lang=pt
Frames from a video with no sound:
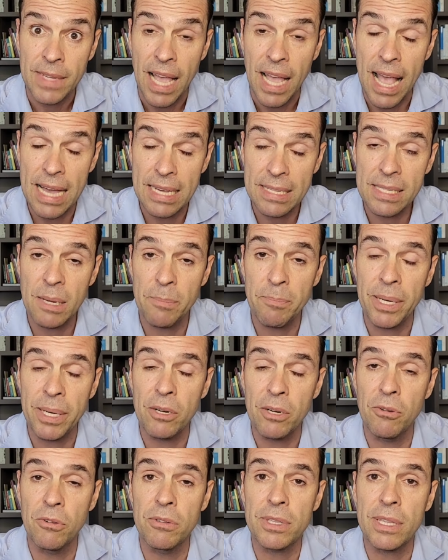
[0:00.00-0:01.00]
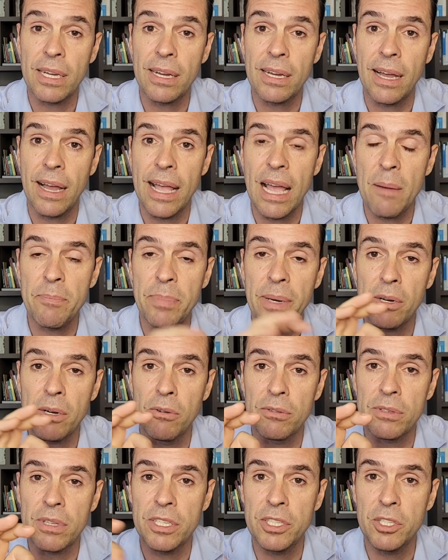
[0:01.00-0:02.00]
Essa pergunta é a
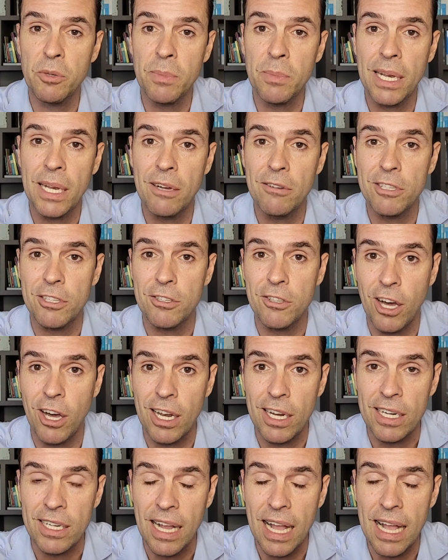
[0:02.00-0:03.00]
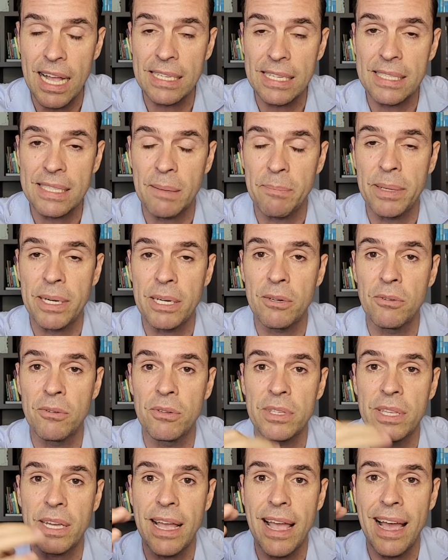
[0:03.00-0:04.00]
pergunta de um milhão de dólares. Essa
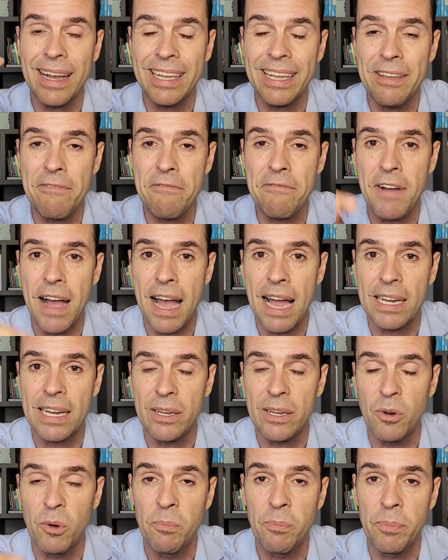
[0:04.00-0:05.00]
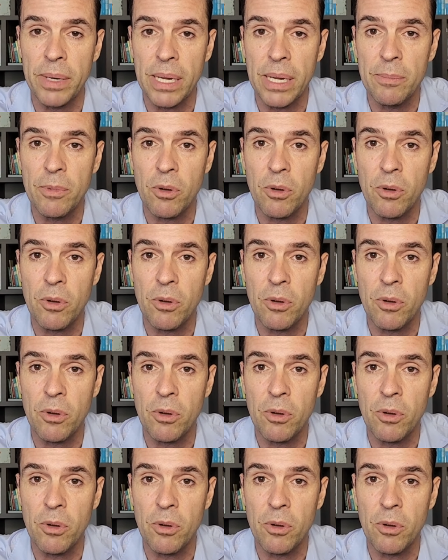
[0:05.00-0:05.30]
pergunta é a que vale o prêmio